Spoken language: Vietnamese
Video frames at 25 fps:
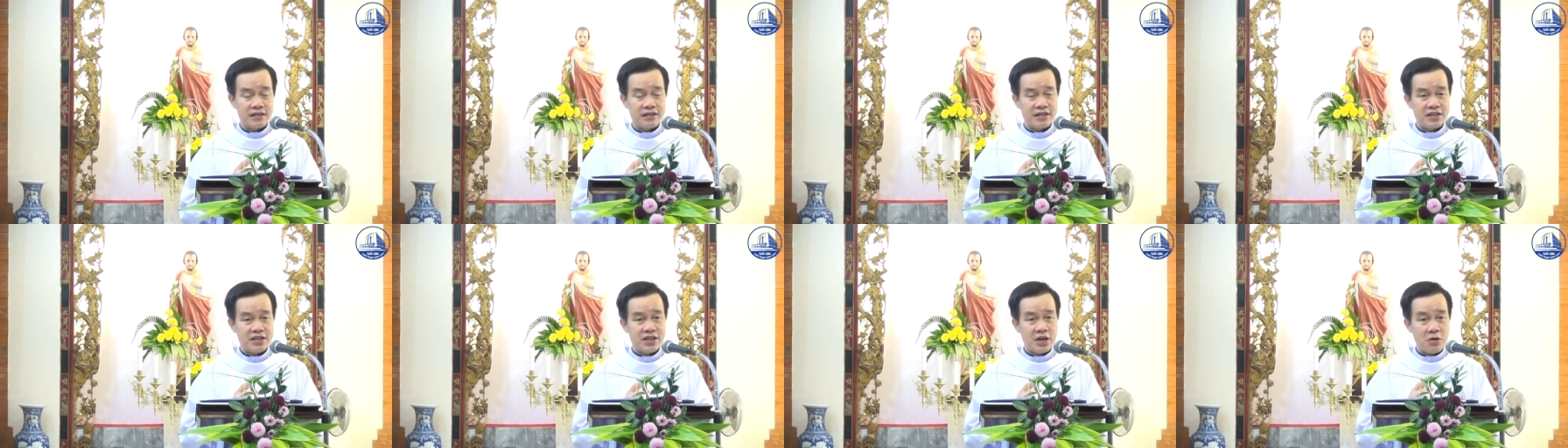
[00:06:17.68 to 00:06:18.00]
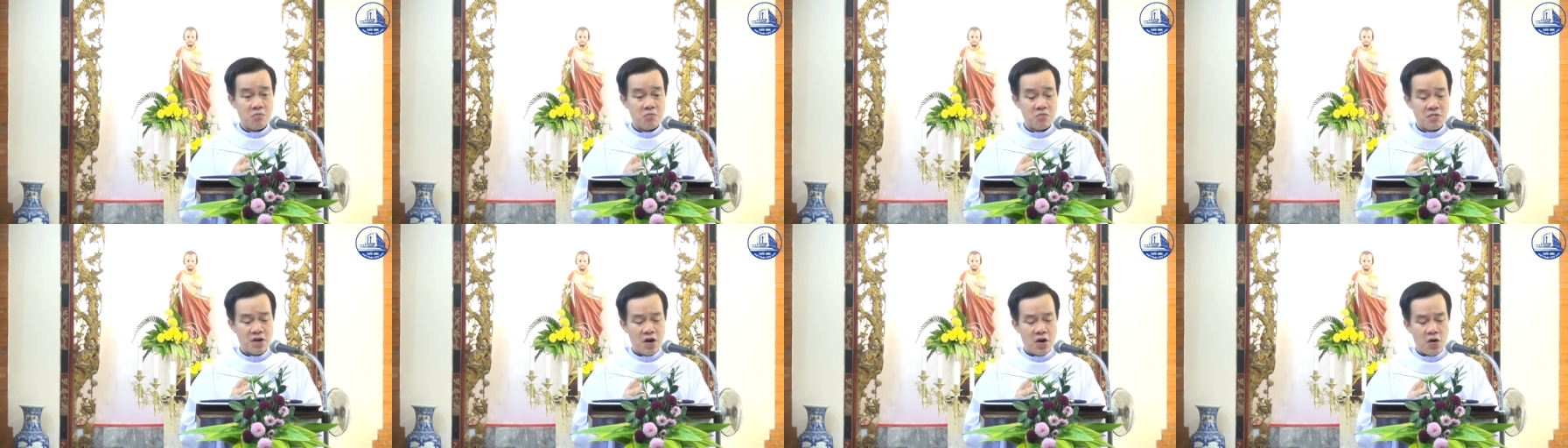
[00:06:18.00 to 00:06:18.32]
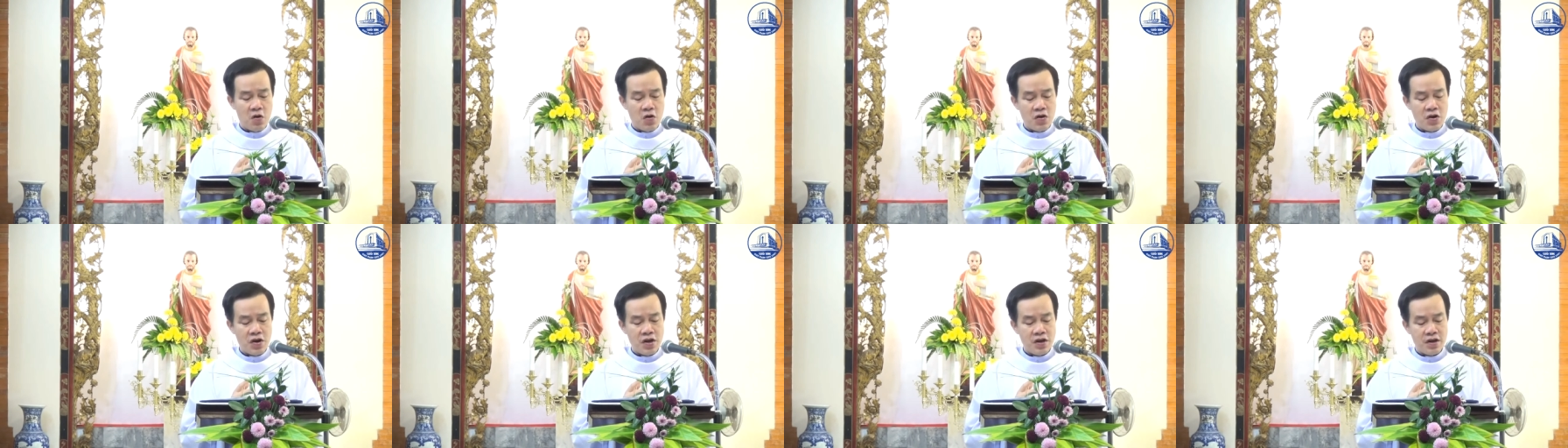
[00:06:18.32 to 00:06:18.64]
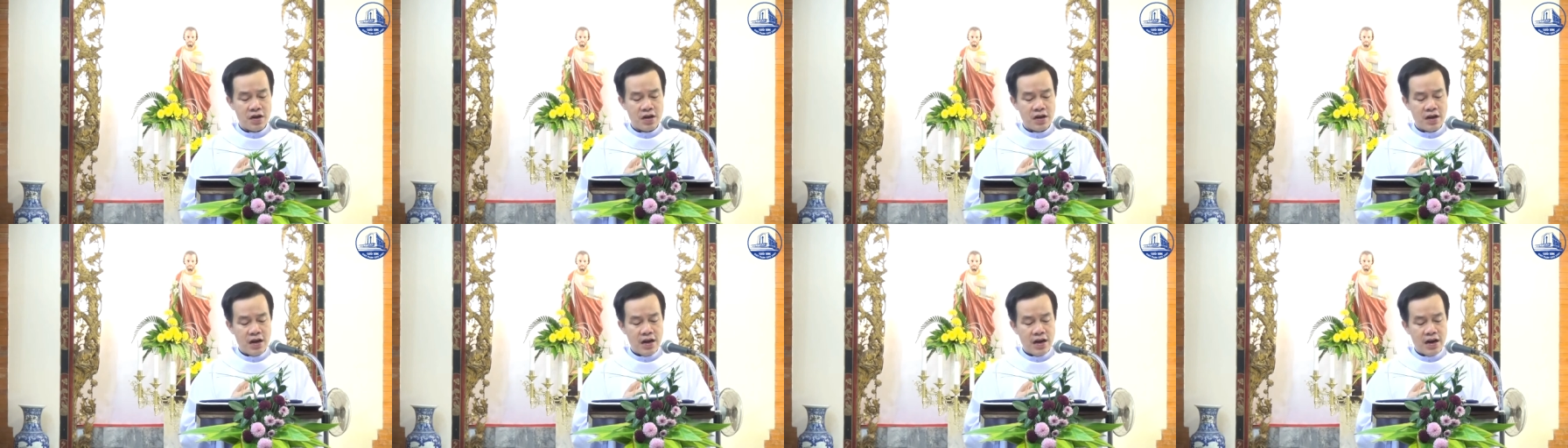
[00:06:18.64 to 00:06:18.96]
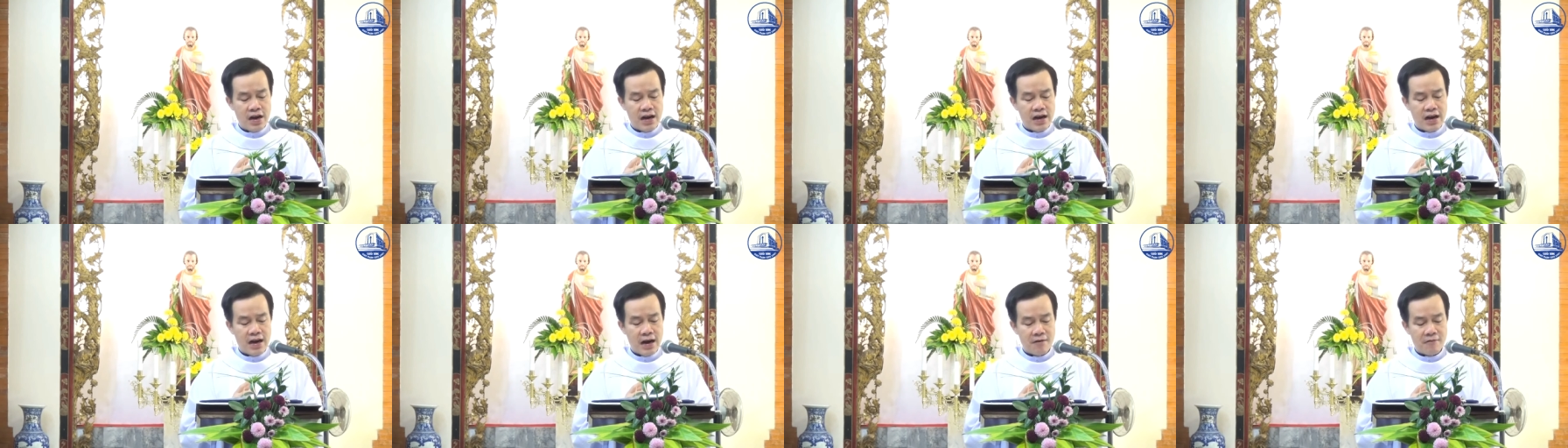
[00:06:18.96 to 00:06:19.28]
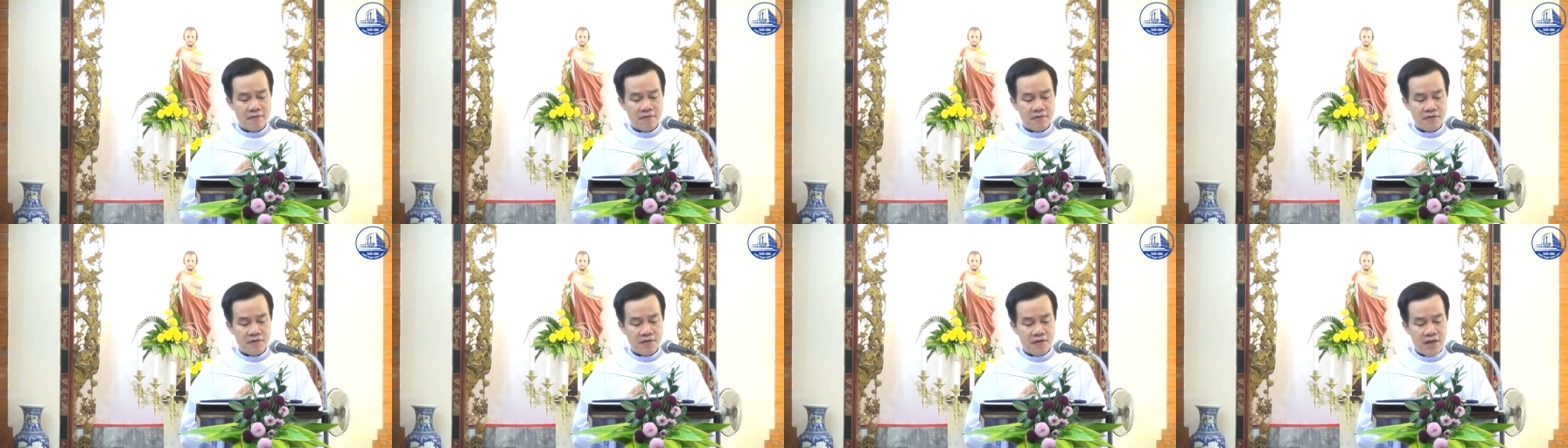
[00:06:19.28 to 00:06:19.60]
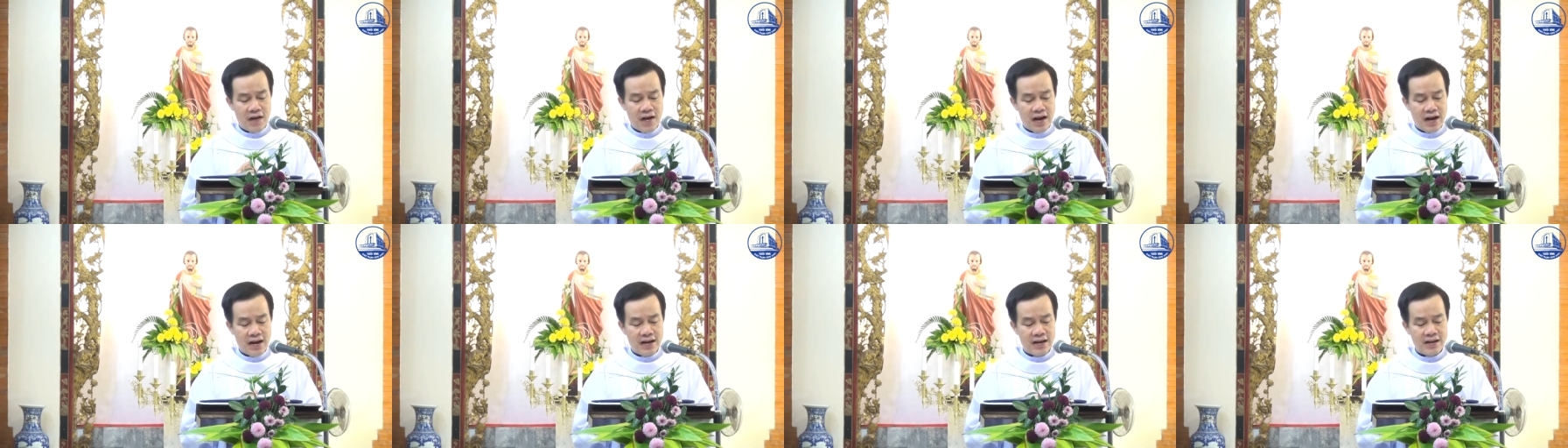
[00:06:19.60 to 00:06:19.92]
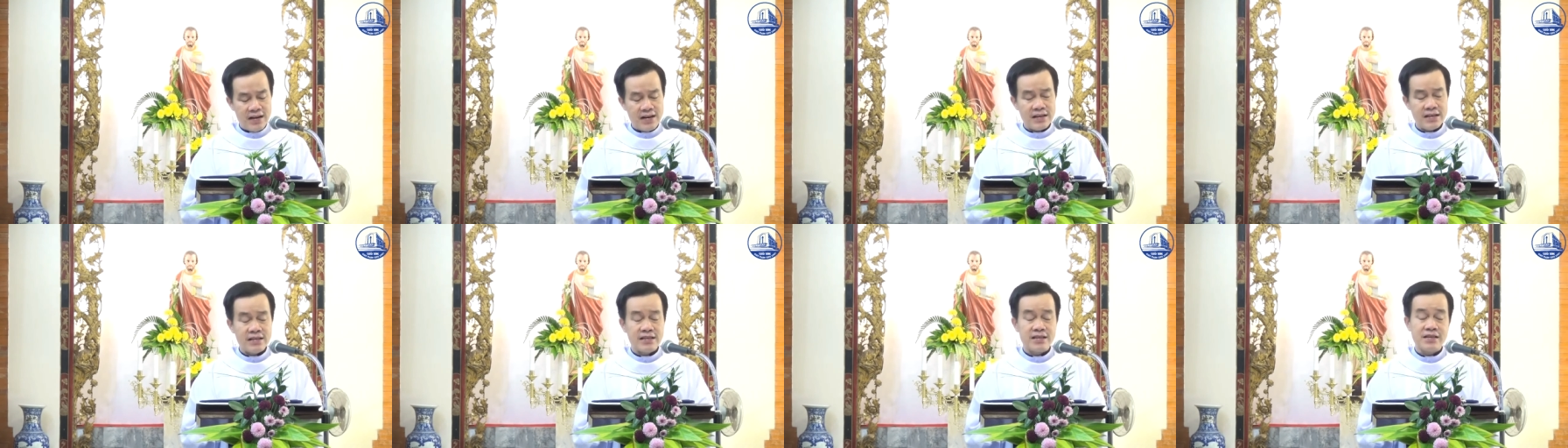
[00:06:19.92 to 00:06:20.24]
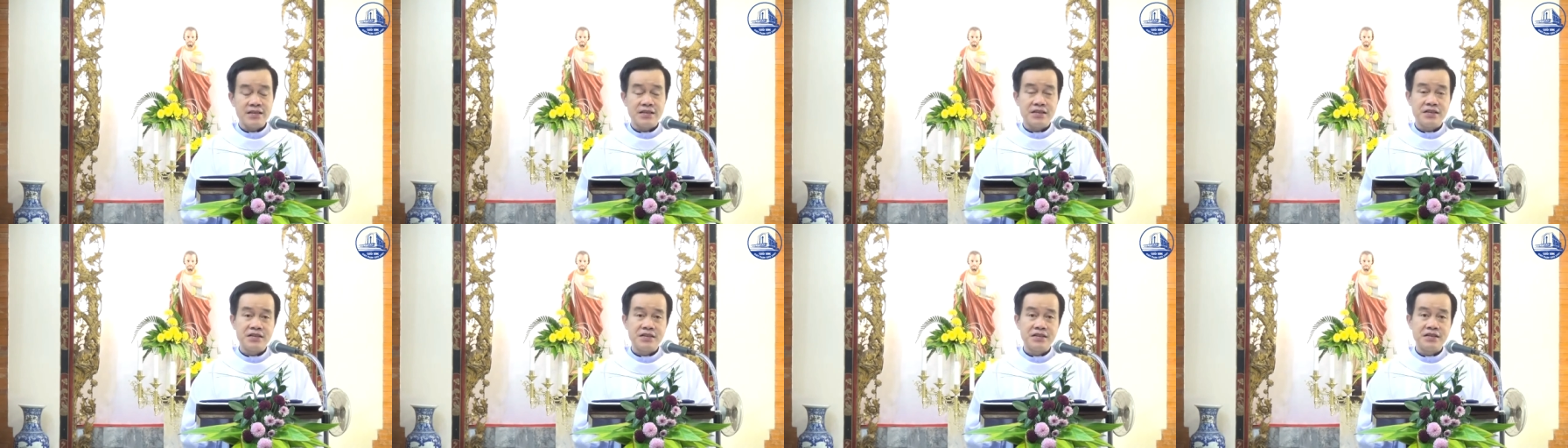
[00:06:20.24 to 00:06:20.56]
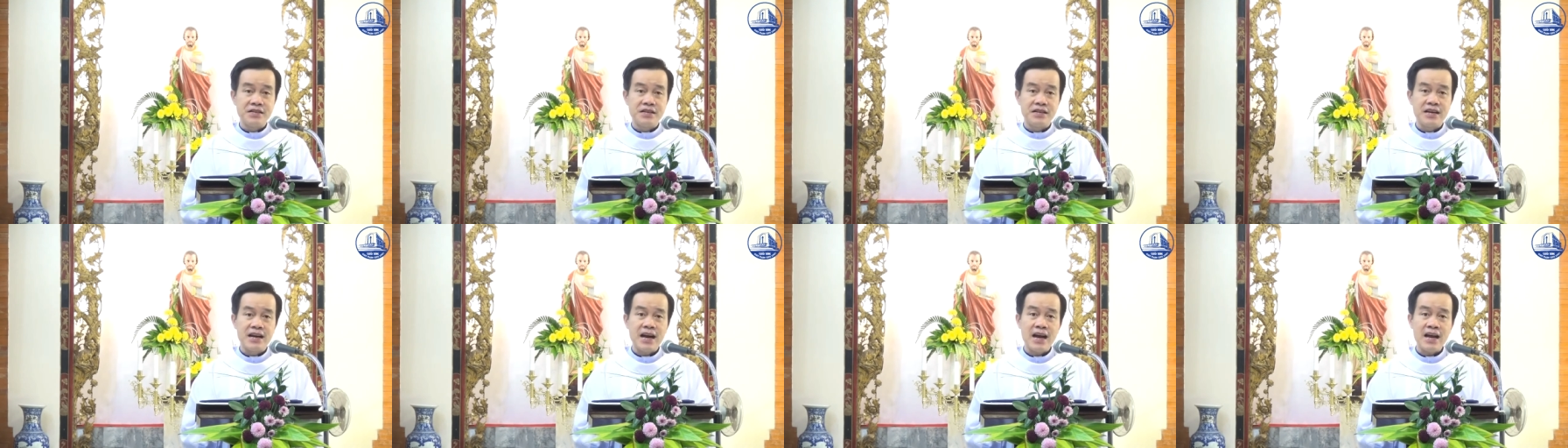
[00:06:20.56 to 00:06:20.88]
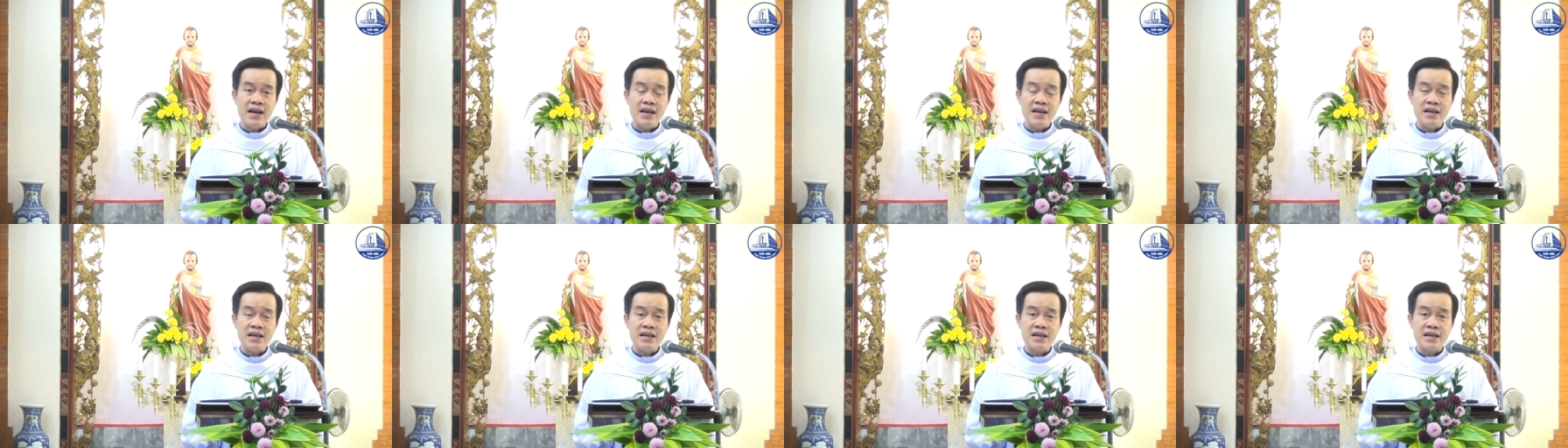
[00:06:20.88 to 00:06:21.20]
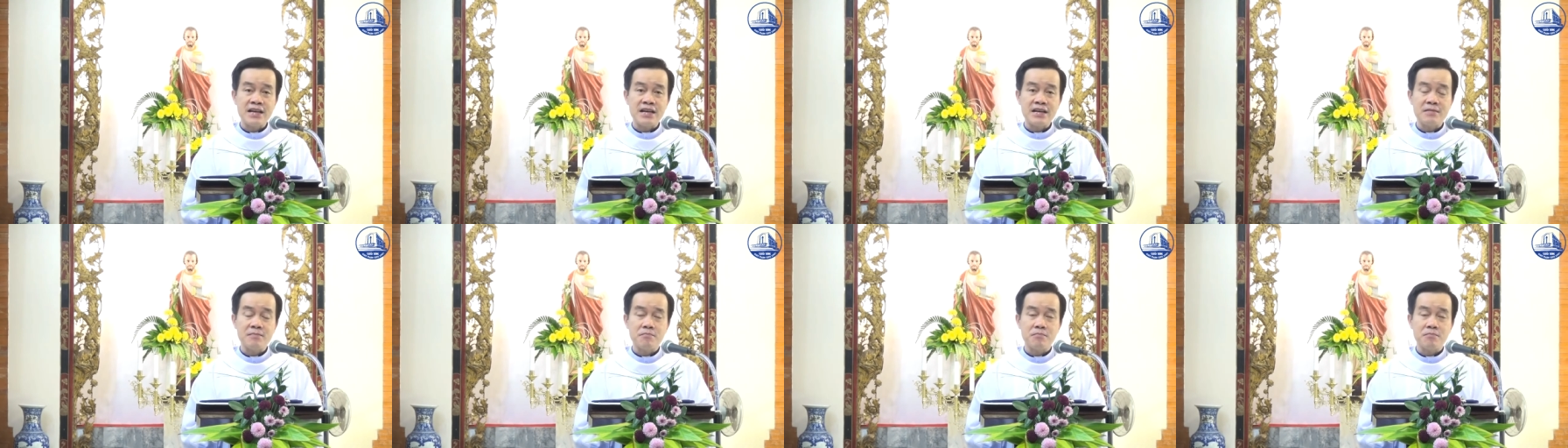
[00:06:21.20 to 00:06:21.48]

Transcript: chống đối gặp phải sự gây